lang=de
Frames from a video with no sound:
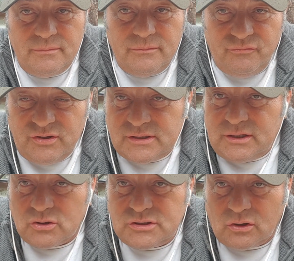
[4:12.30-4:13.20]
wir sind
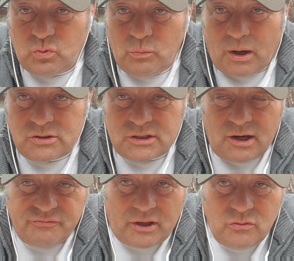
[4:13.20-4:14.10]
ja aus der
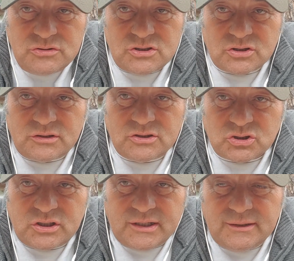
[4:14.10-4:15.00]
Atomkraft
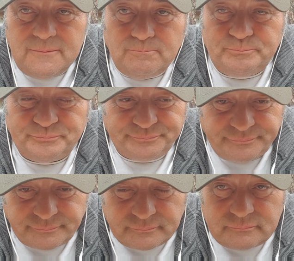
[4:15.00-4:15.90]
ausgestiegen
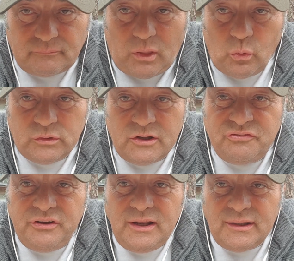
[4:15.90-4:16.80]
und in
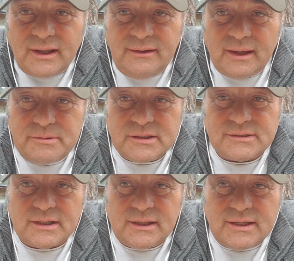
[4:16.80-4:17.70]
Finnland, habe ich
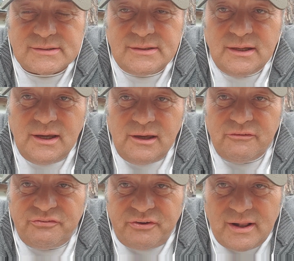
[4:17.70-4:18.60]
jetzt gelesen,
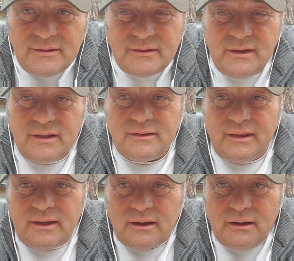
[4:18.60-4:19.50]
fällt
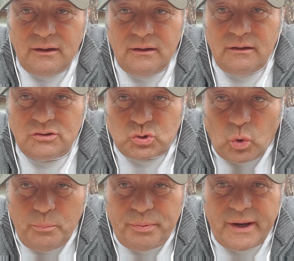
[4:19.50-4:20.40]
der
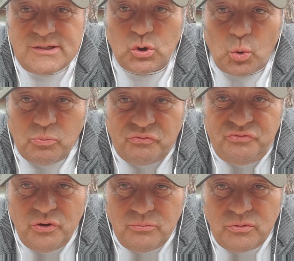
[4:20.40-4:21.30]
Strompreis um
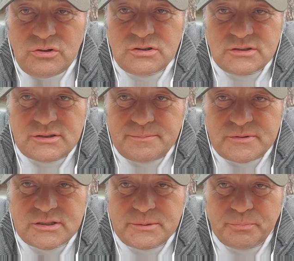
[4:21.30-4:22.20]

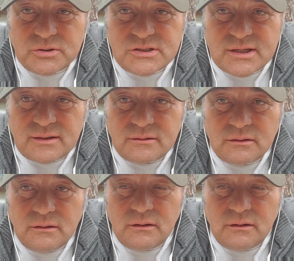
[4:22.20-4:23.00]
75 Prozent.